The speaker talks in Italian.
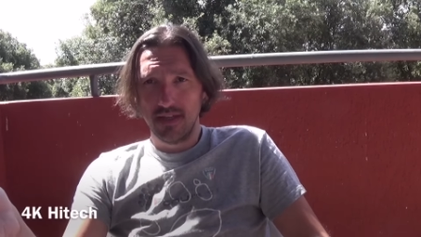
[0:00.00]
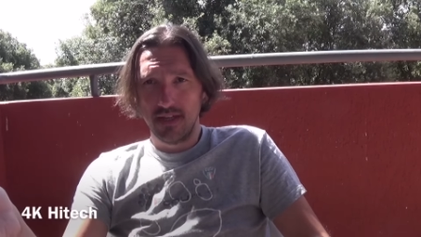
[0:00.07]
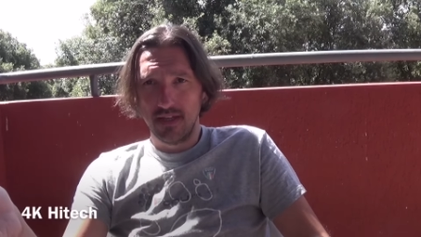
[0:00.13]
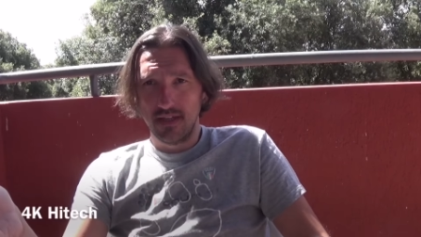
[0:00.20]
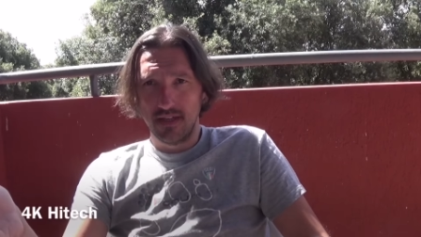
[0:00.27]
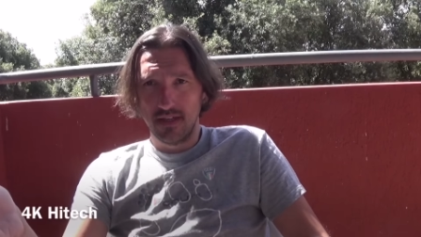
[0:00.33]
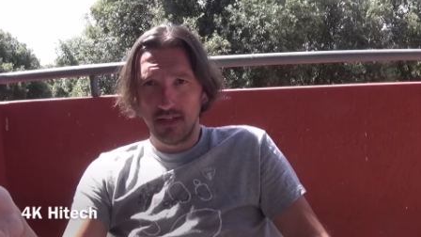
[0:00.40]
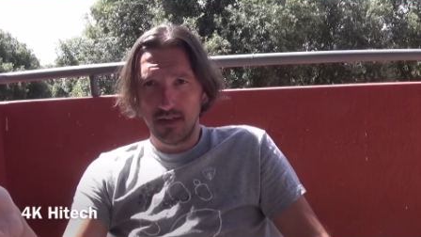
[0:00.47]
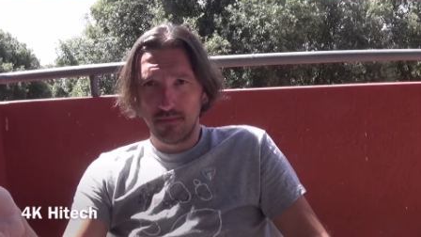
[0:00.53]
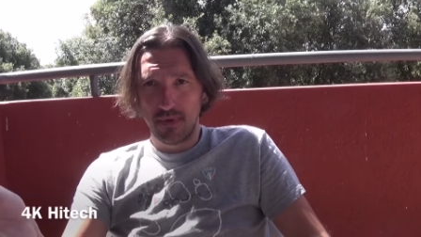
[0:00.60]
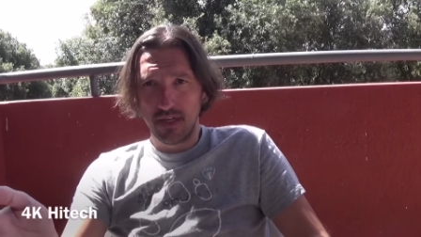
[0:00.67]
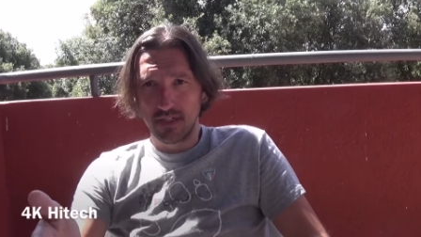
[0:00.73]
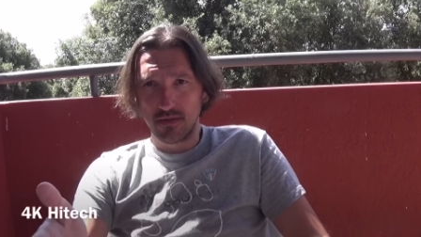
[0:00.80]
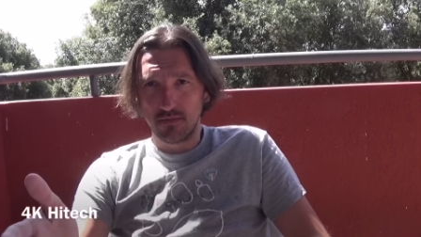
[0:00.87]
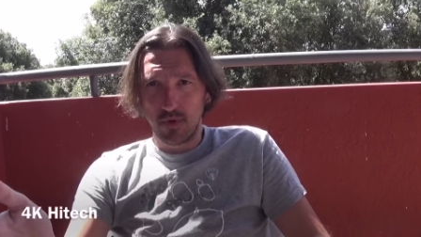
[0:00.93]
eh,
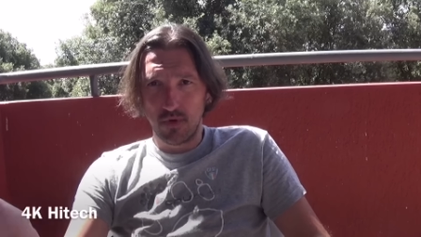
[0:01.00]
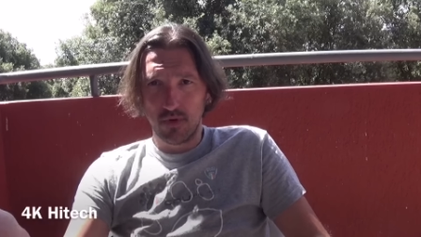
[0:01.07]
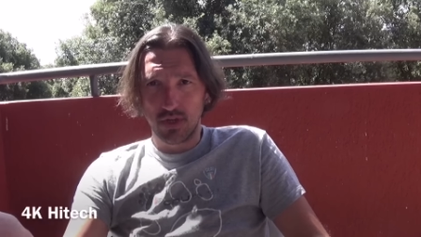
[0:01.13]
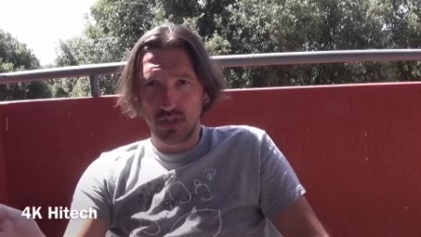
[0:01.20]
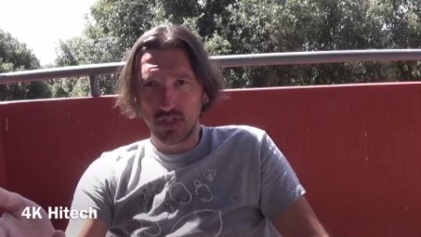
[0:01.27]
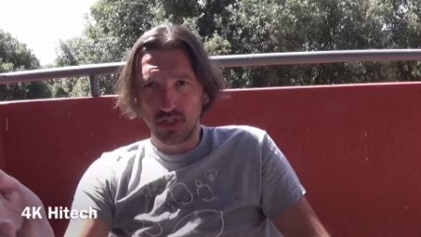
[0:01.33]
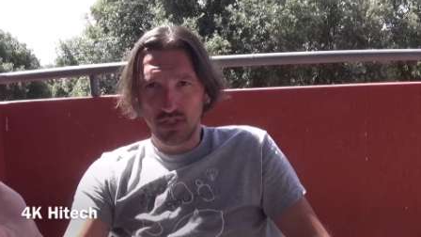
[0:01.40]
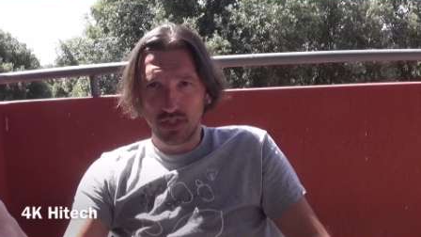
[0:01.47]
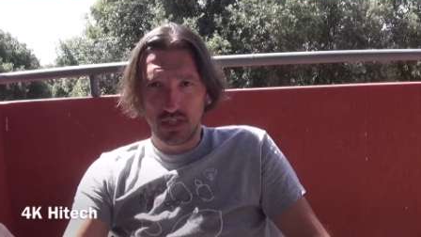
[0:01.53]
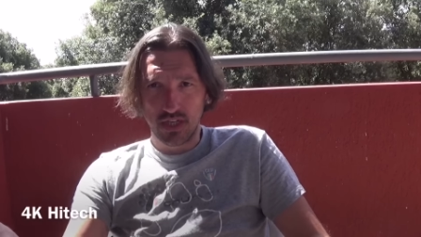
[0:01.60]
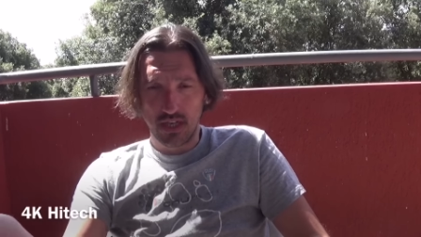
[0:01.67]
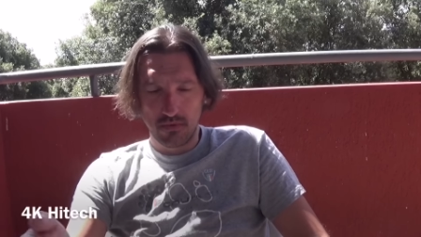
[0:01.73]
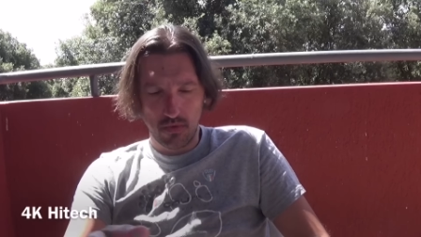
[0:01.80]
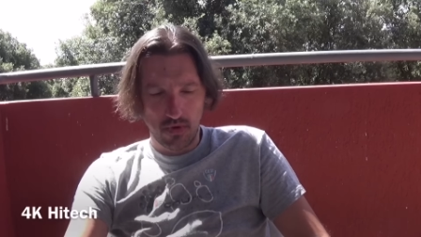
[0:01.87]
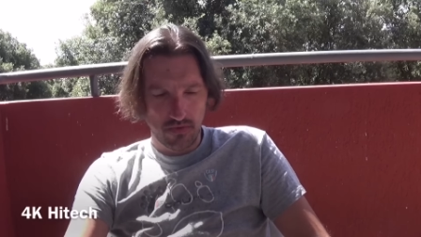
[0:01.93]
appena si può lo
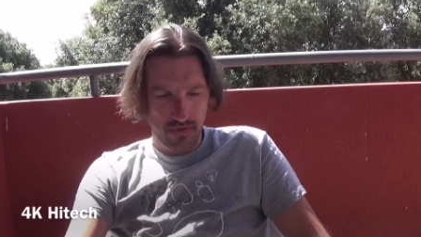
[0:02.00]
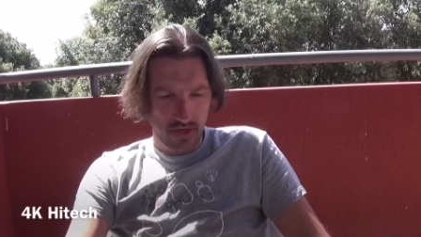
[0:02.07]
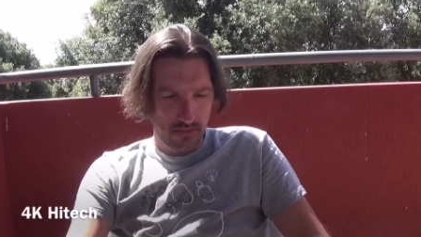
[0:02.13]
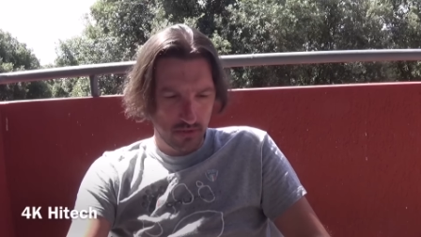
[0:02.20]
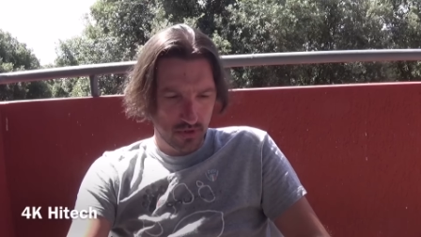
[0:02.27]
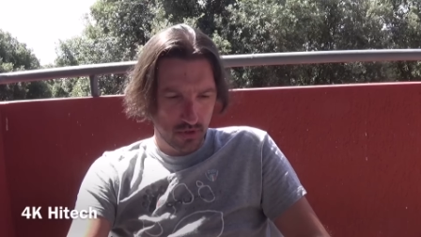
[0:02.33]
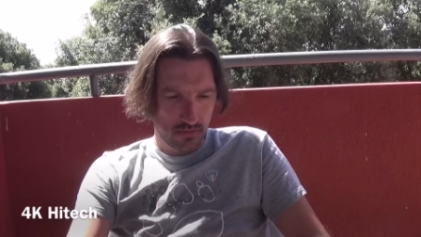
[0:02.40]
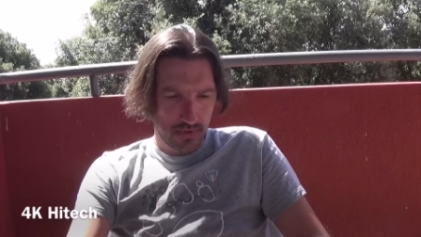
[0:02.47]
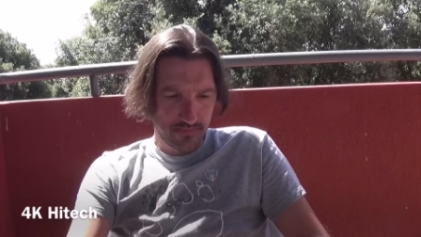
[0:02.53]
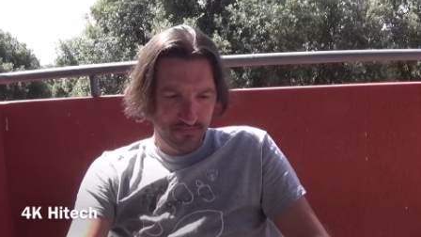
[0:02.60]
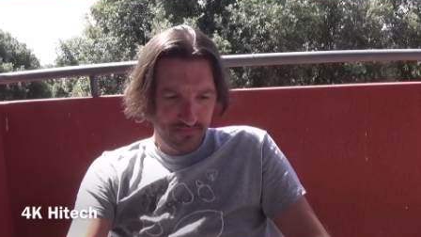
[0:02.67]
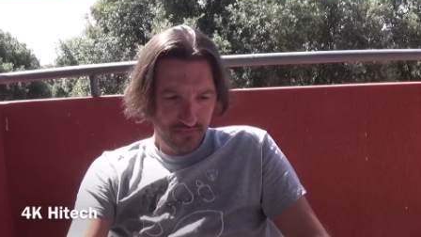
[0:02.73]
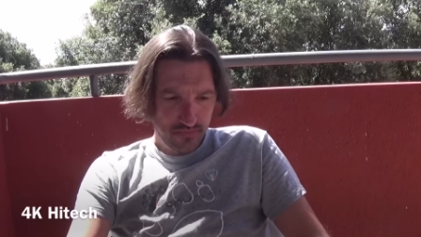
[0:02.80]
recensiremo, lo avremo, insomma